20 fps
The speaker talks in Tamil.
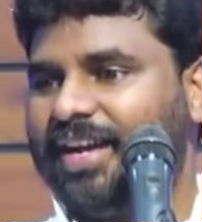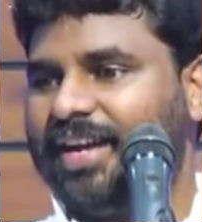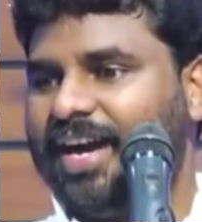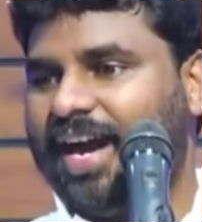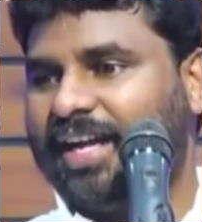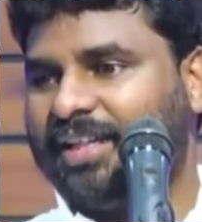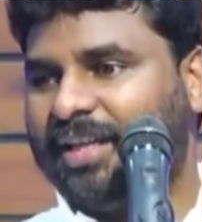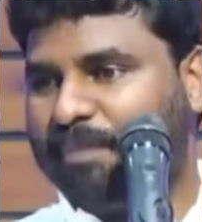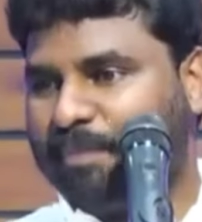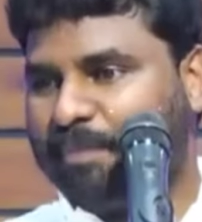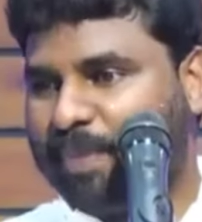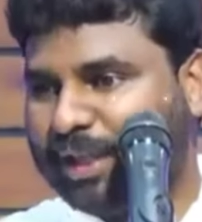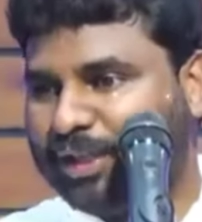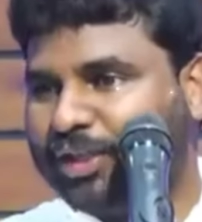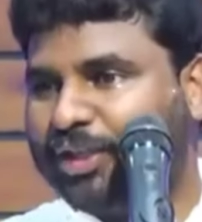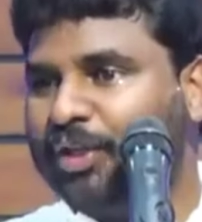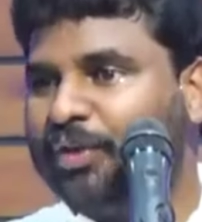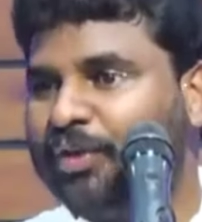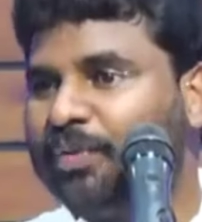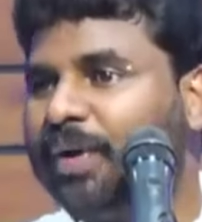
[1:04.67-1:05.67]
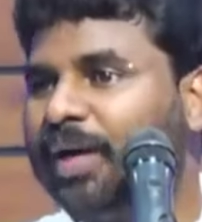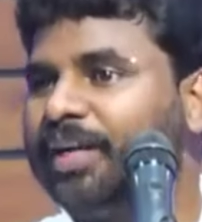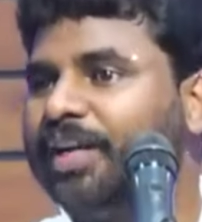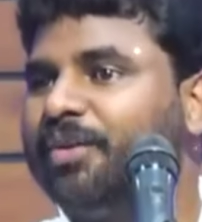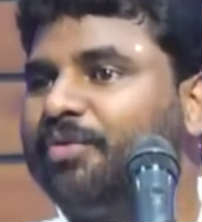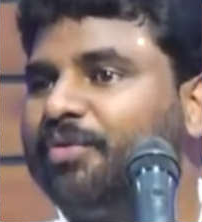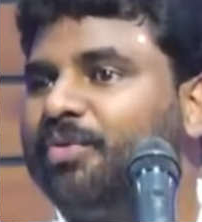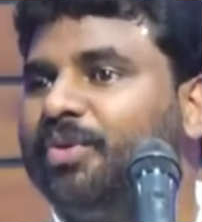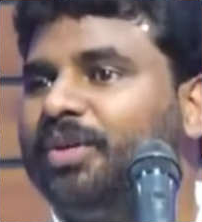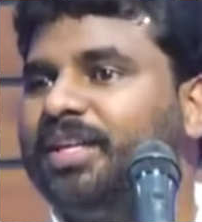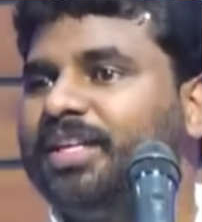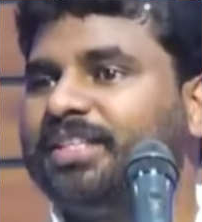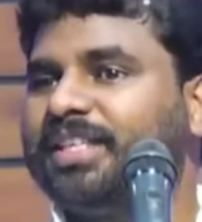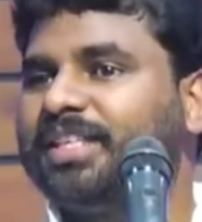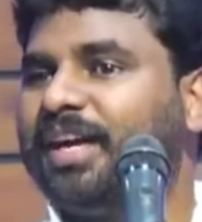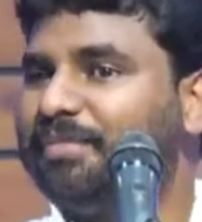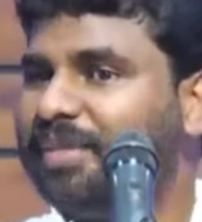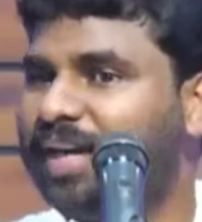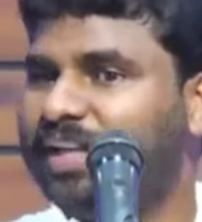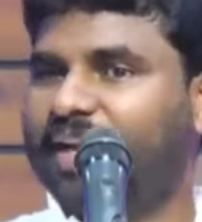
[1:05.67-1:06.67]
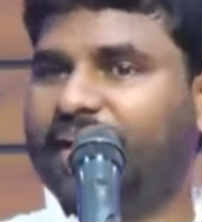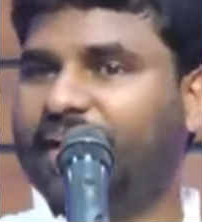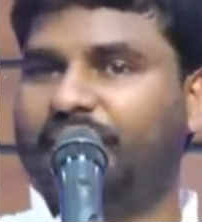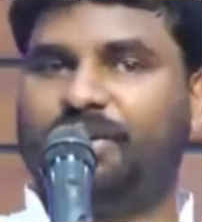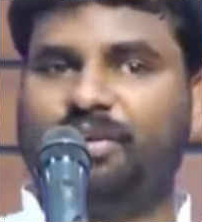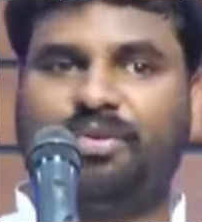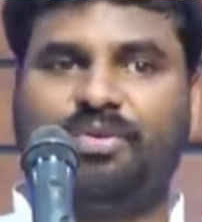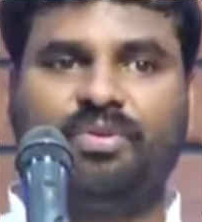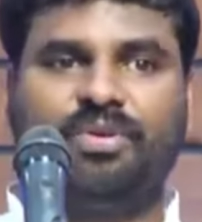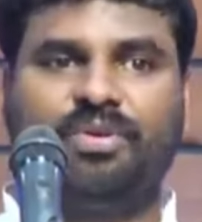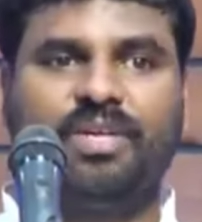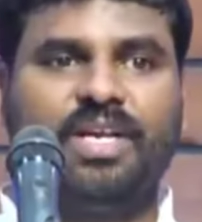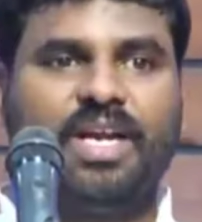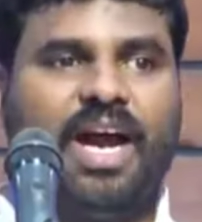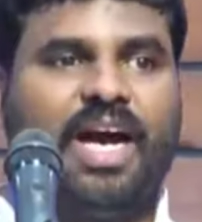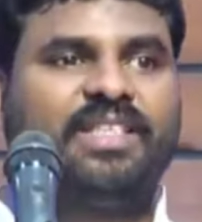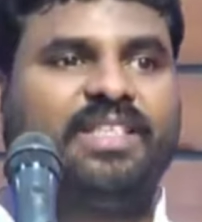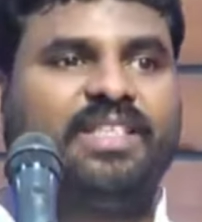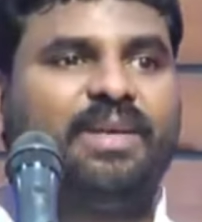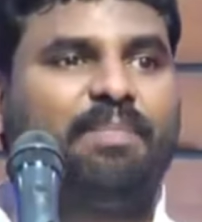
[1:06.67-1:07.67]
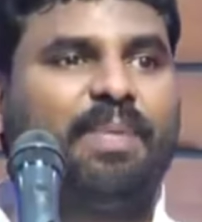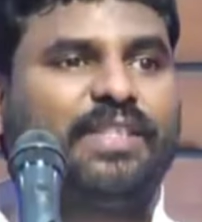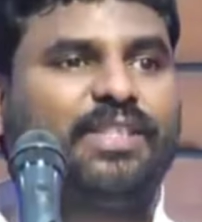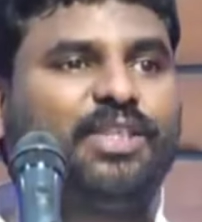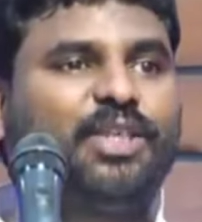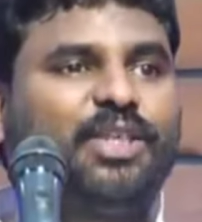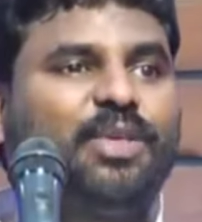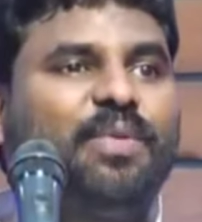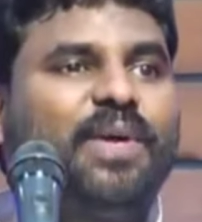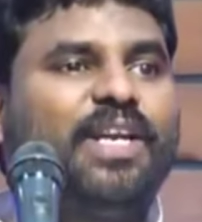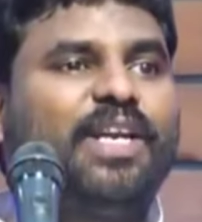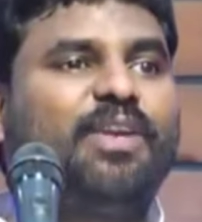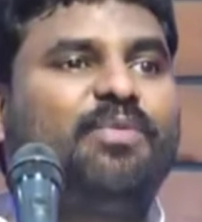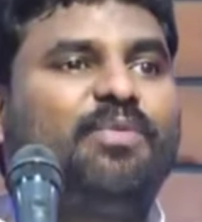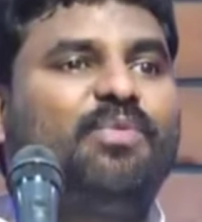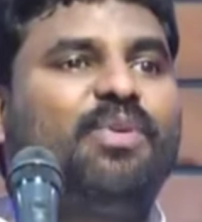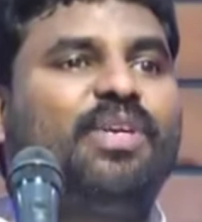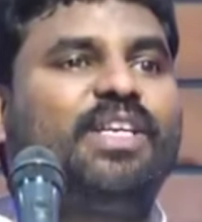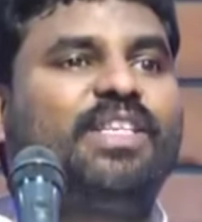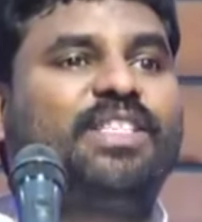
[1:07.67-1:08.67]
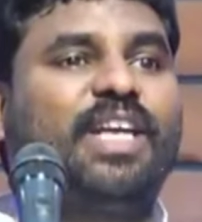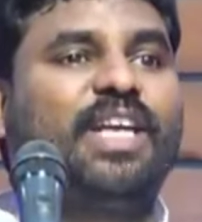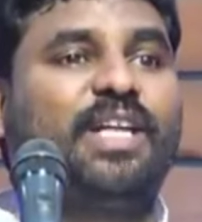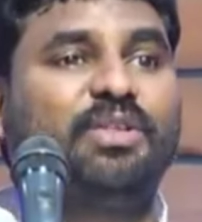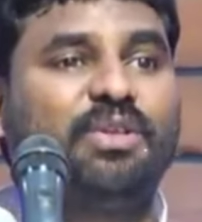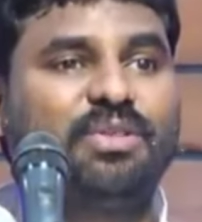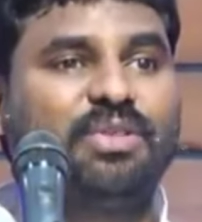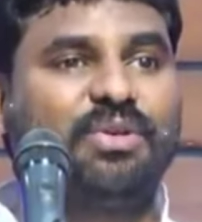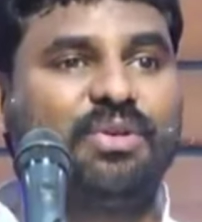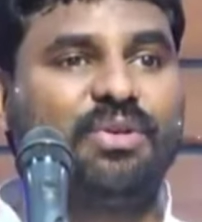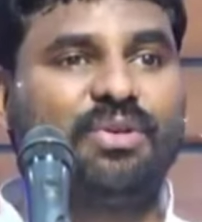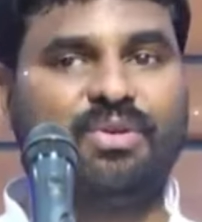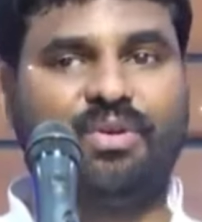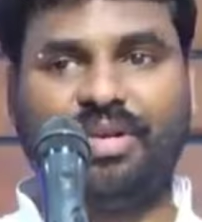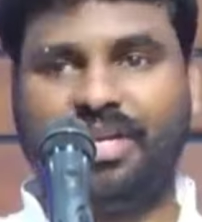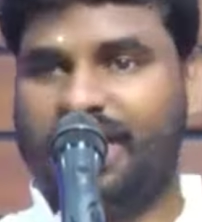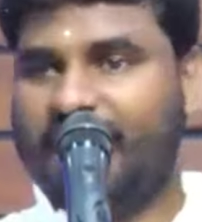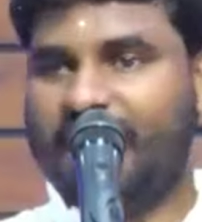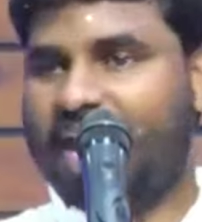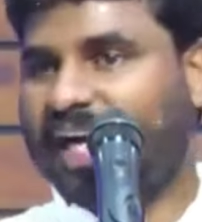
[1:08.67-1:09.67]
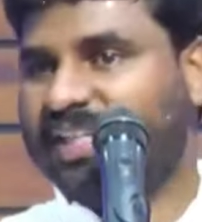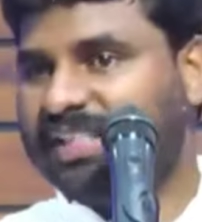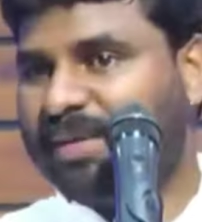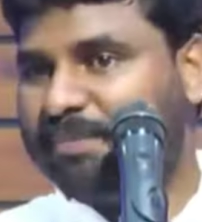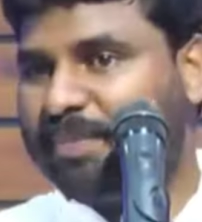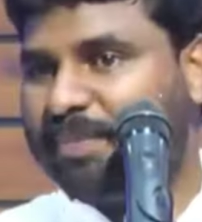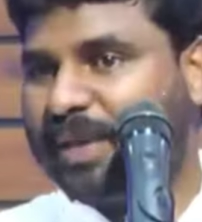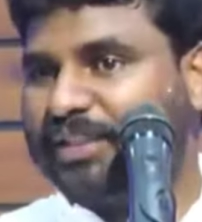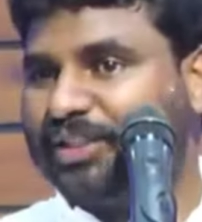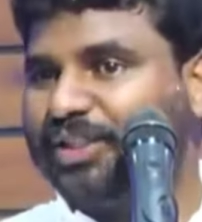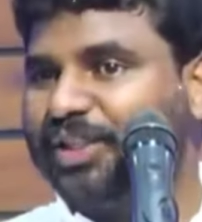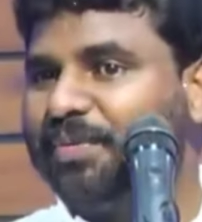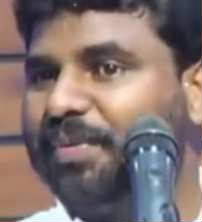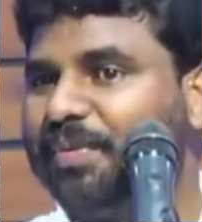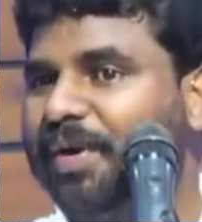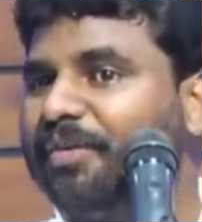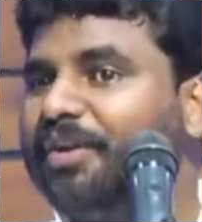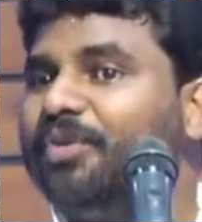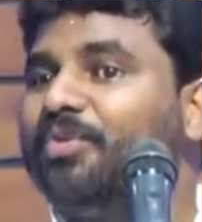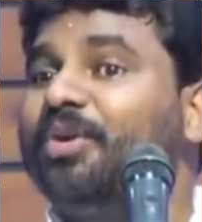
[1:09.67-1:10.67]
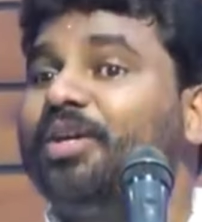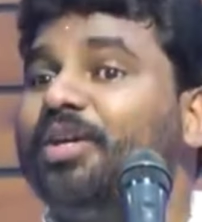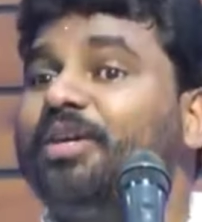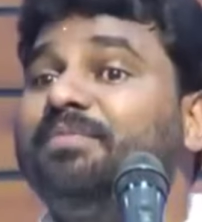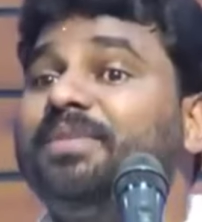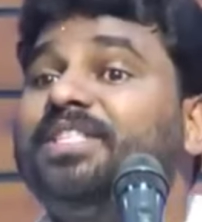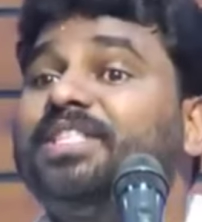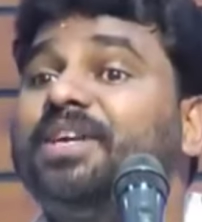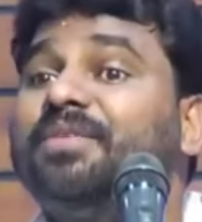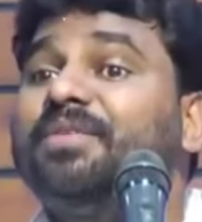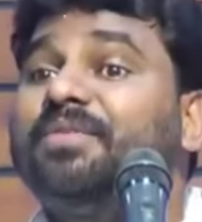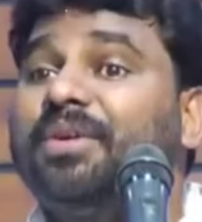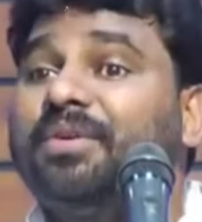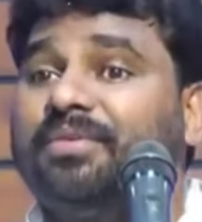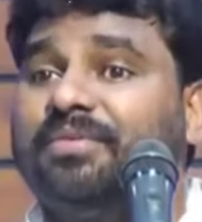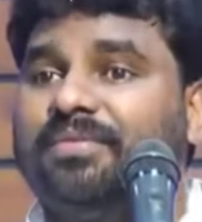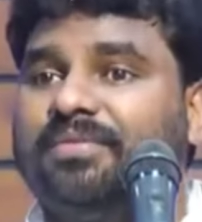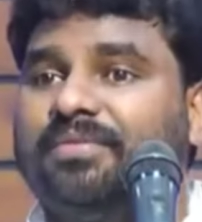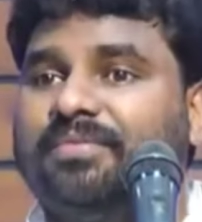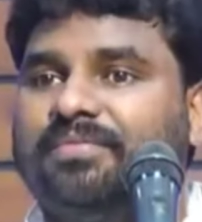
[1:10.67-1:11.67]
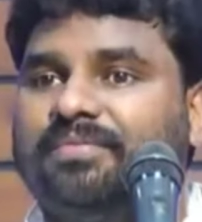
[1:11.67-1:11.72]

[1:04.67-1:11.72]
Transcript: அந்த பத்து ரூபாயே உங்களுக்கு சமாதானம் இருக்கும் அந்த பத்து ரூபாயே உங்களுக்கு சந்தோஷம் இருக்கும் அந்த பத்து ரூபாயே உங்களுக்கு மிச்சம் வரும்